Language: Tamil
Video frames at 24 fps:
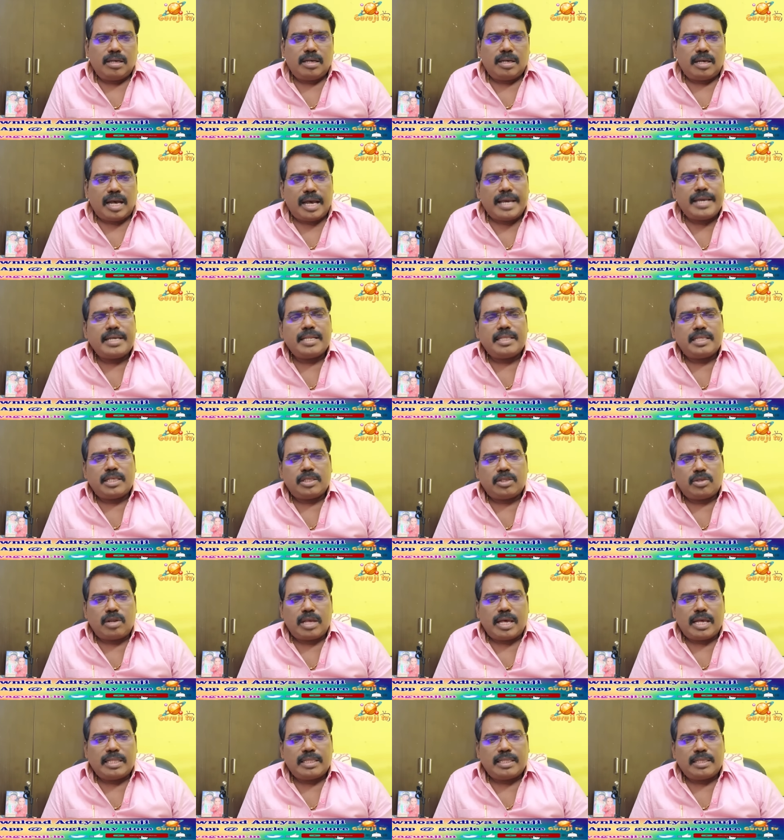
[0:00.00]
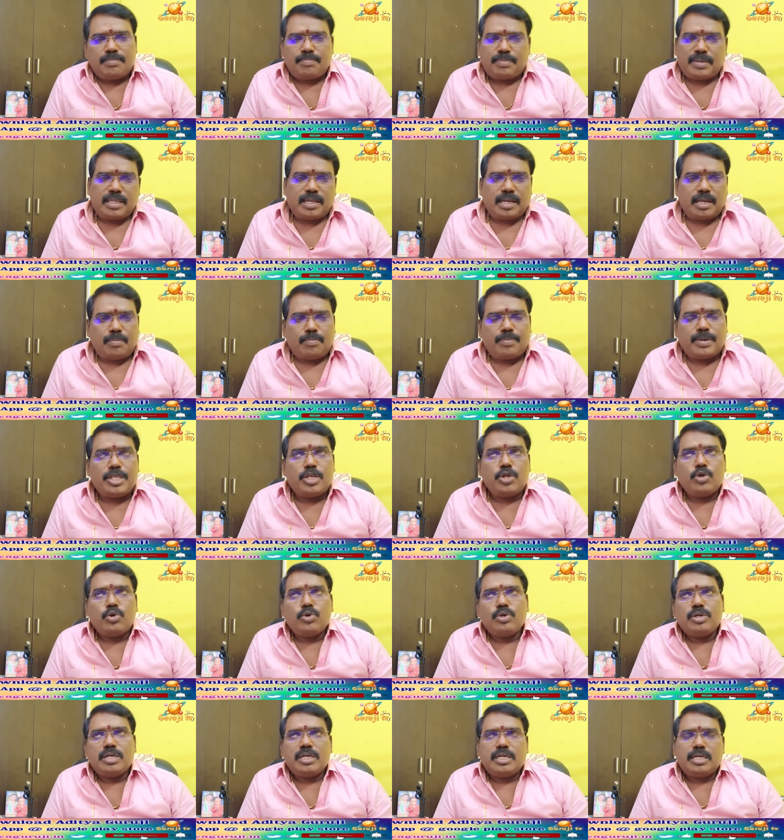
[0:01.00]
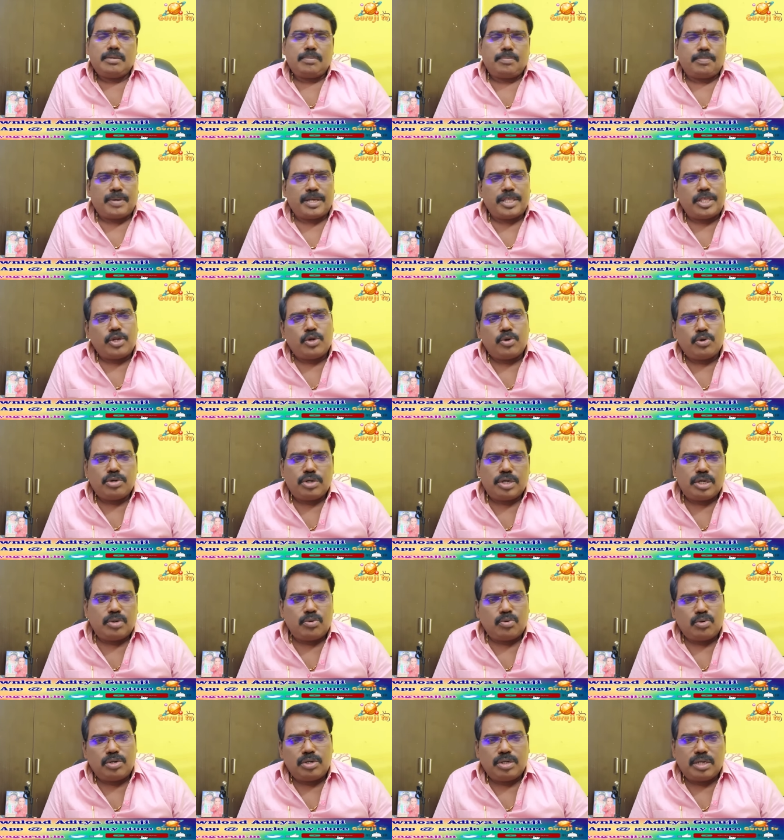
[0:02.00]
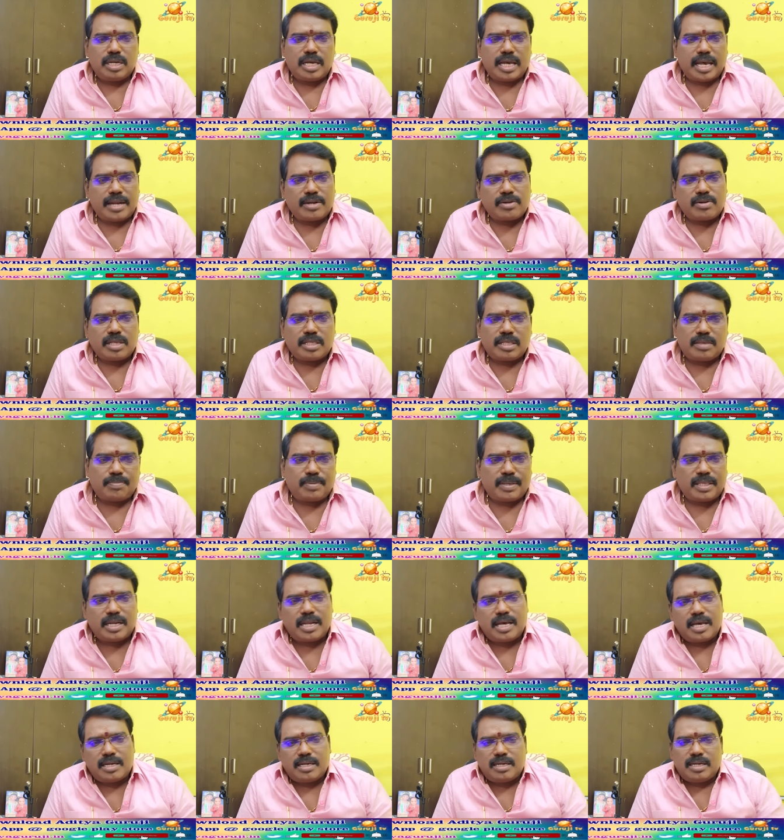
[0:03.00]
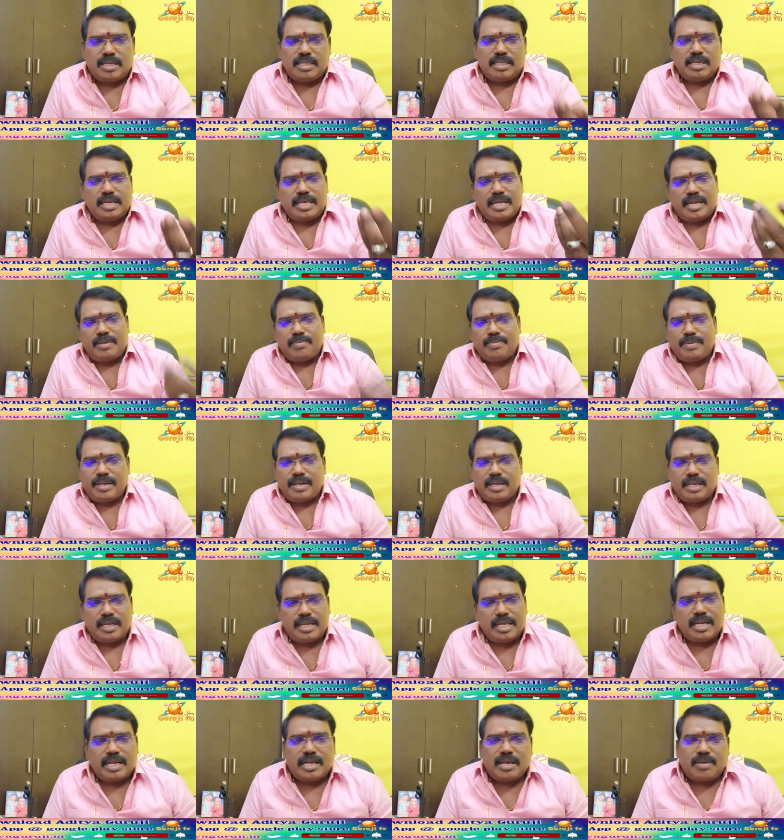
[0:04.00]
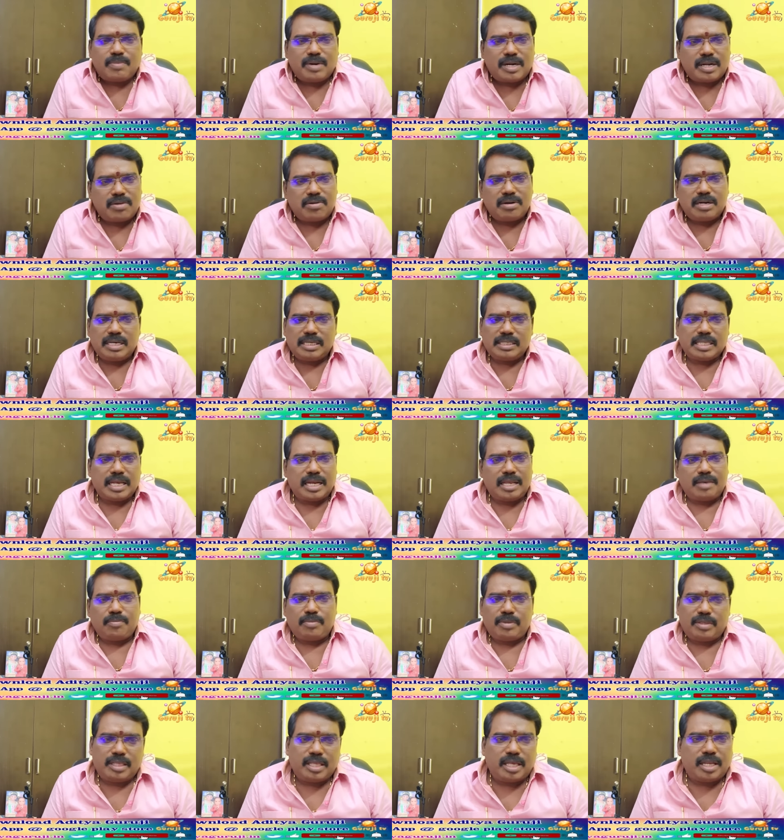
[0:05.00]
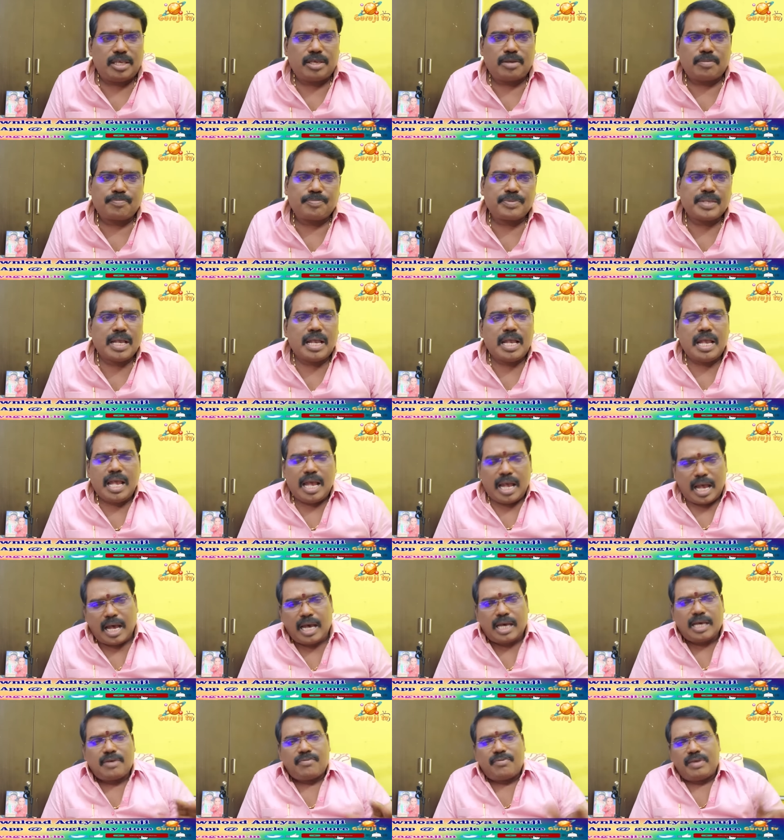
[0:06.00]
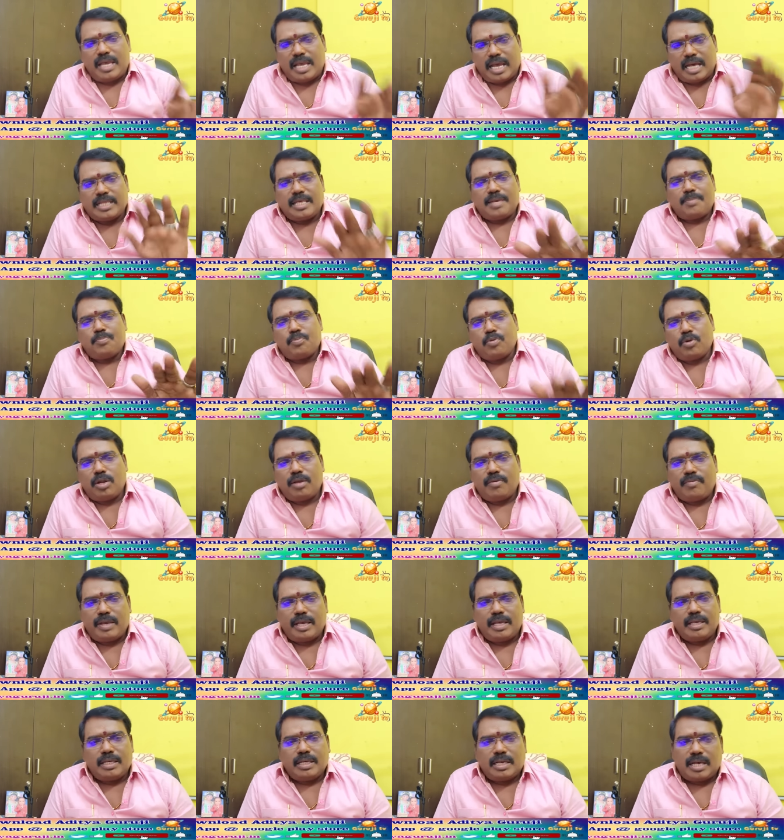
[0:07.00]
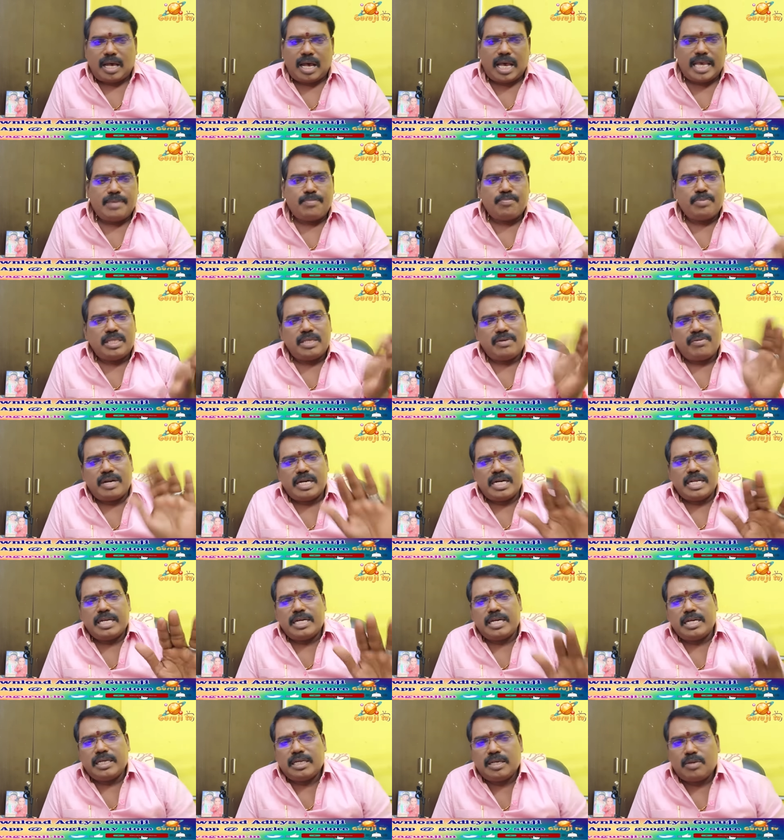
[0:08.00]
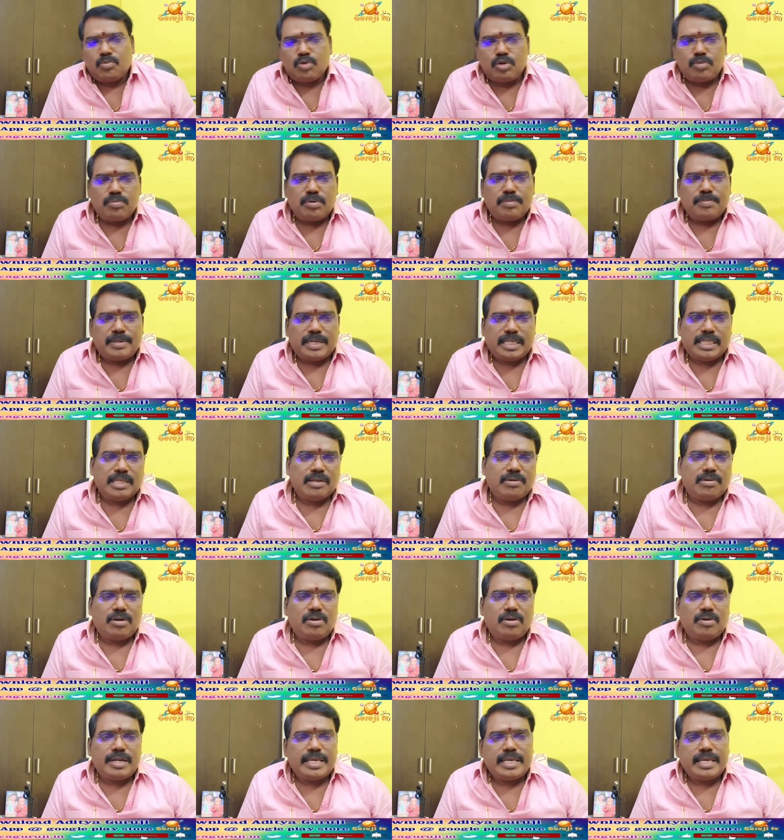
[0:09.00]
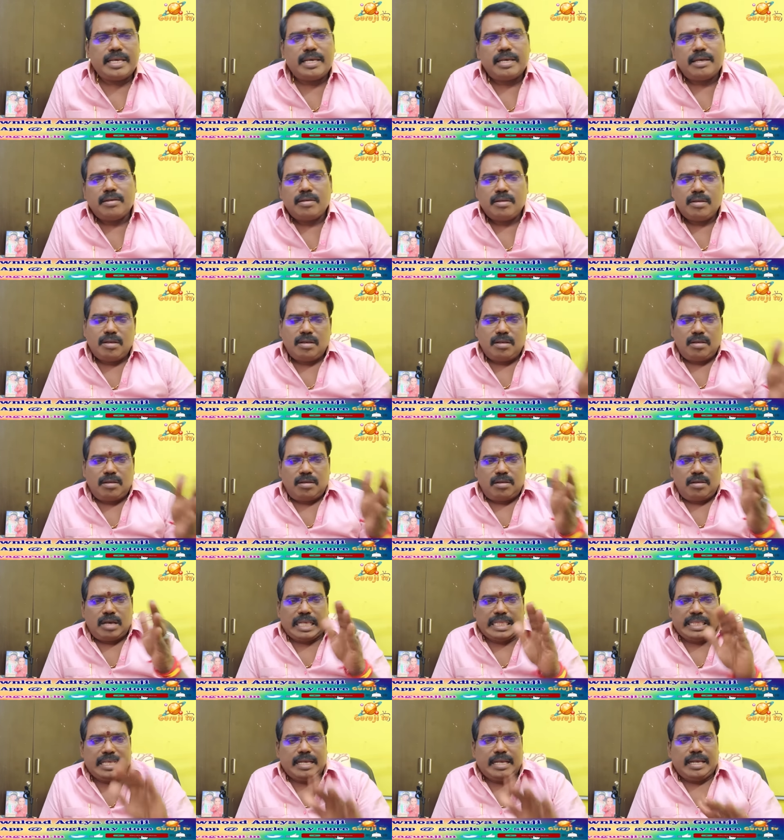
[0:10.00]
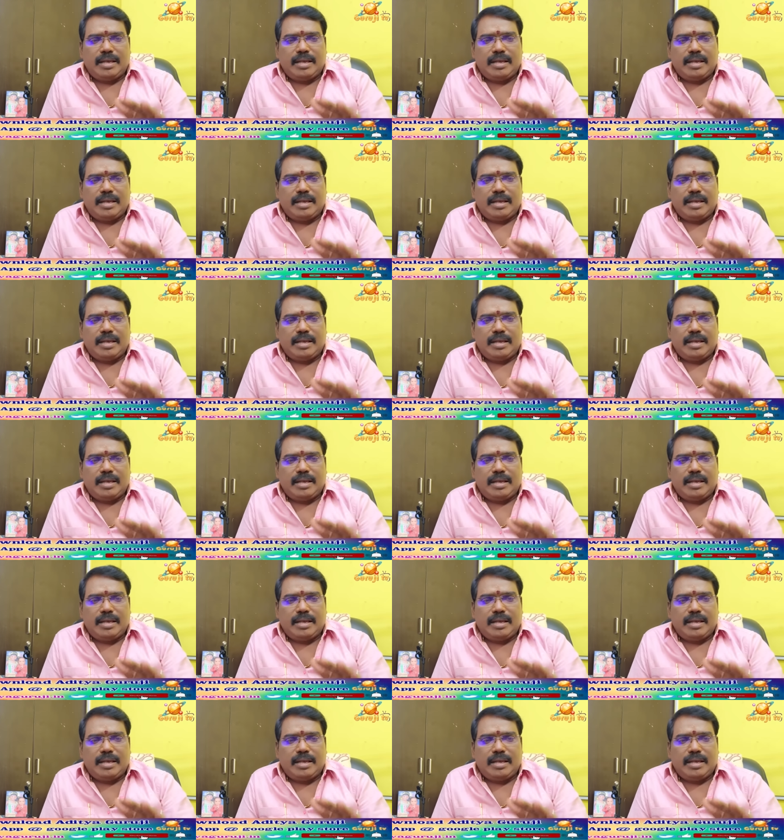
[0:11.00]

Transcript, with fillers: ஆயிரத்தி தொள்ளாயிரத்தி பதினாறு பதினொன்று பதினொன்று ஒன்று ஆயிரத்தி தொள்ளாயிரத்தி பதினாறு என்பது நிறைய பேருக்கு நெருக்கமானவர்களுக்கு தானே தெரியும் ஆகவே அதை போலவே ஐம்பது வருடங்களுக்கு முன்பு பிறந்தவர்களுடைய அந்த